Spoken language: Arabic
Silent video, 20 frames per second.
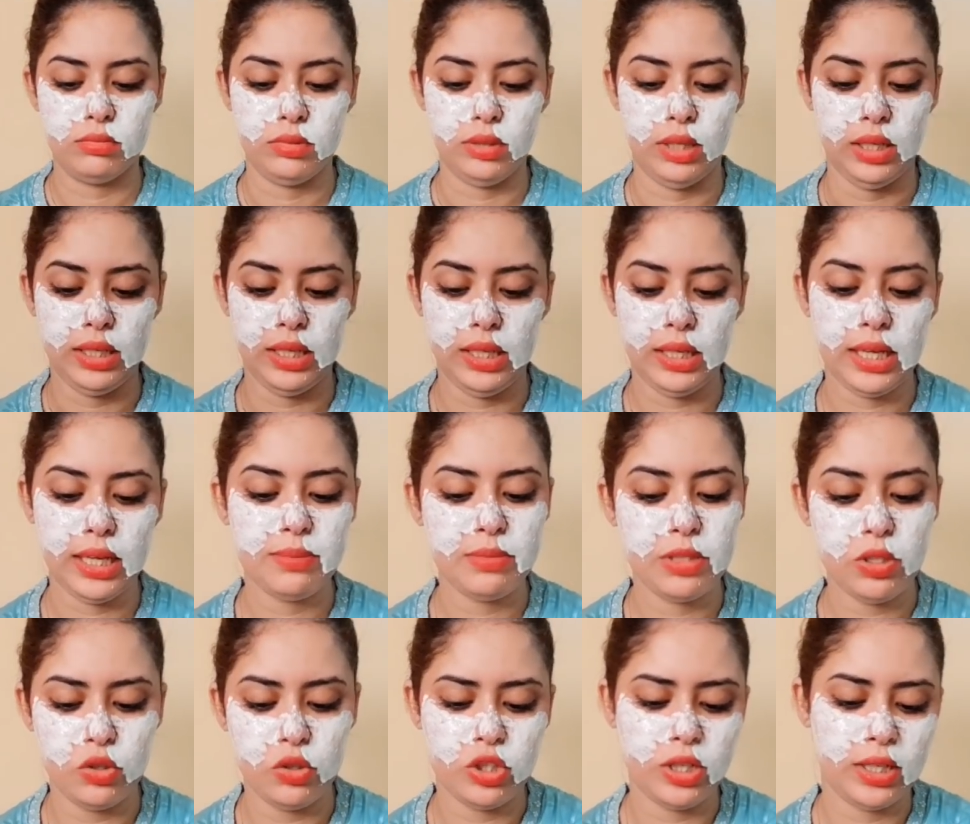يعني
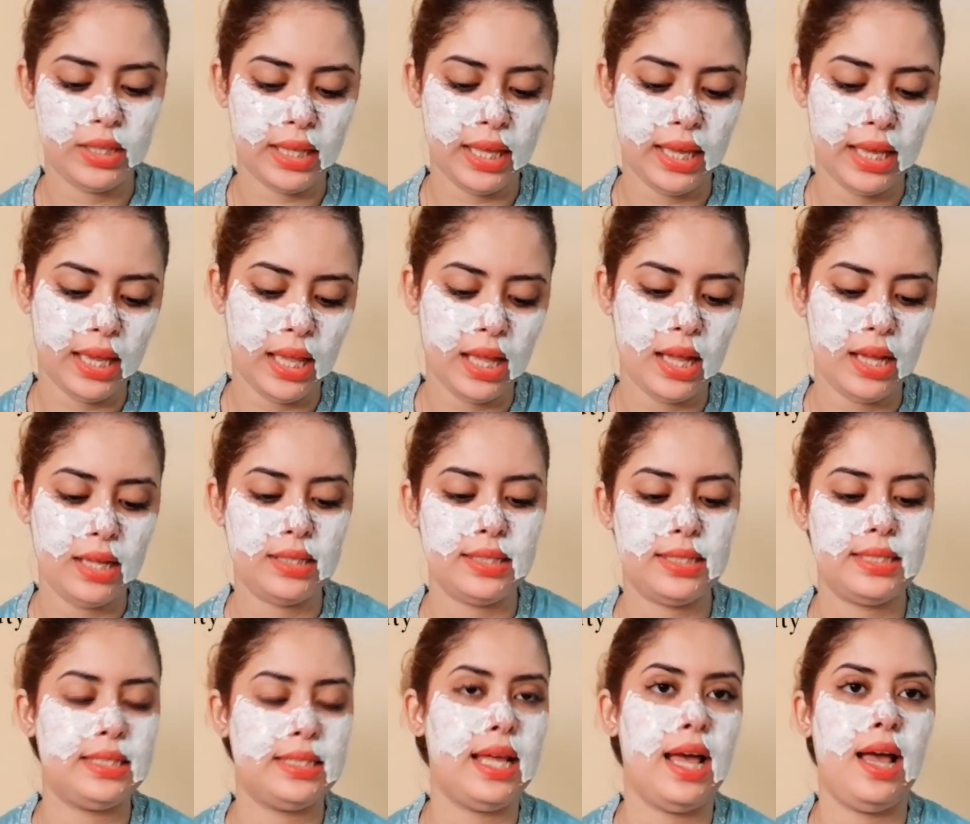25 دقيقه
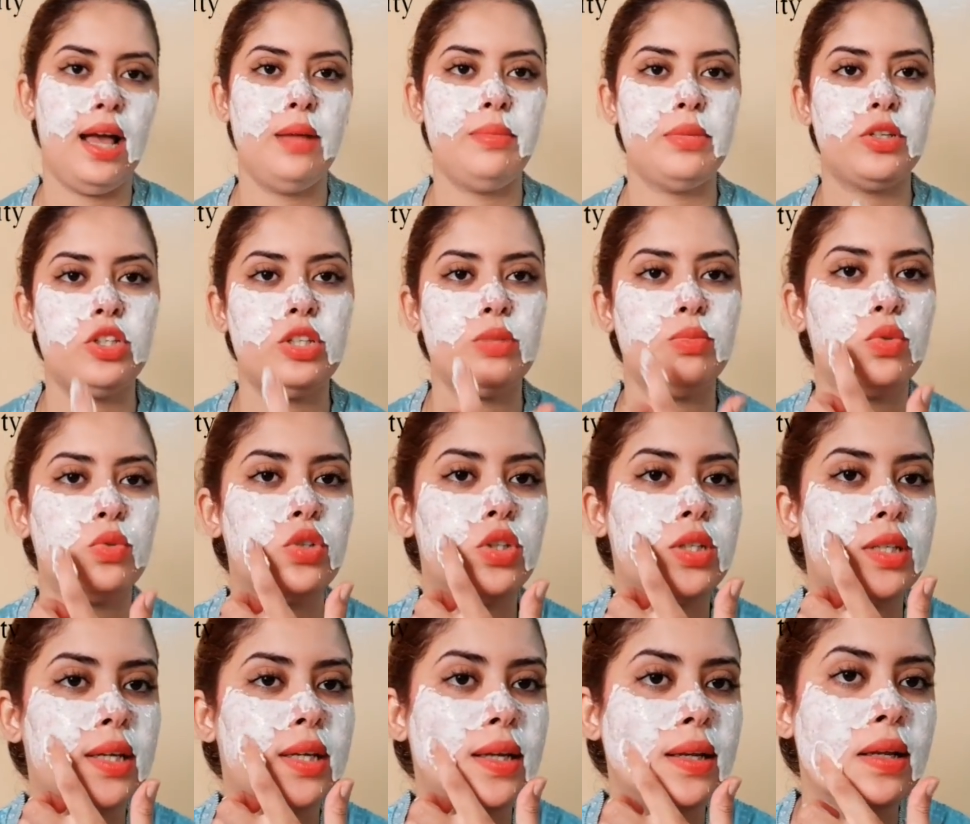نص ساعه ماشي
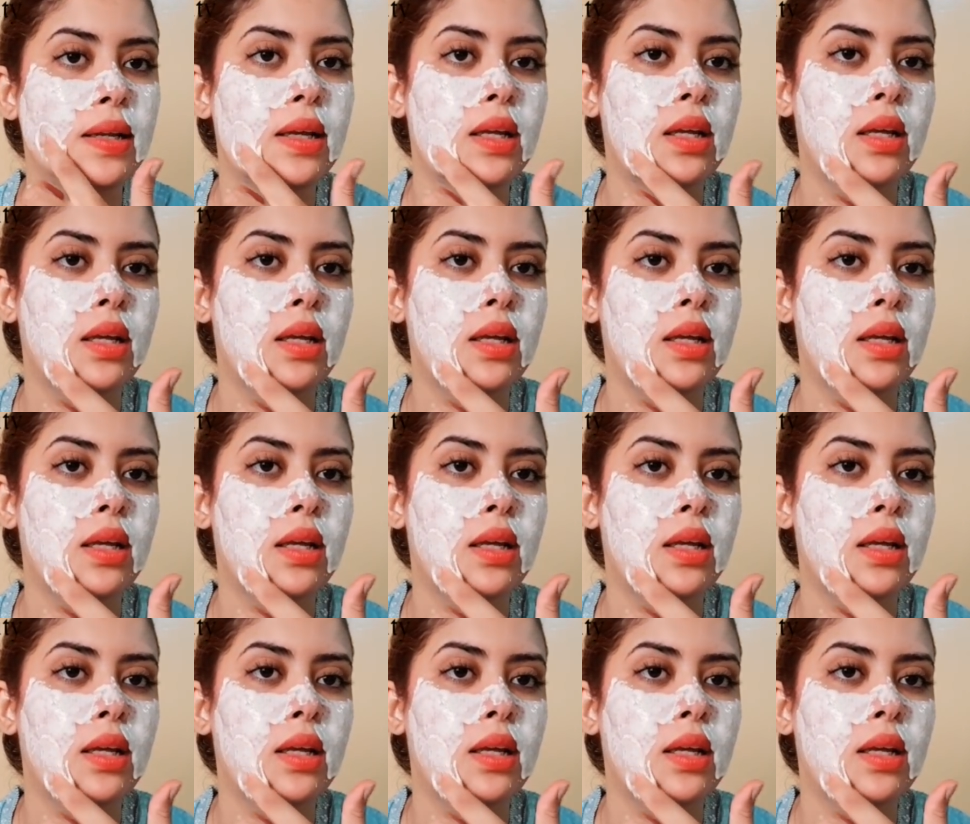مشكل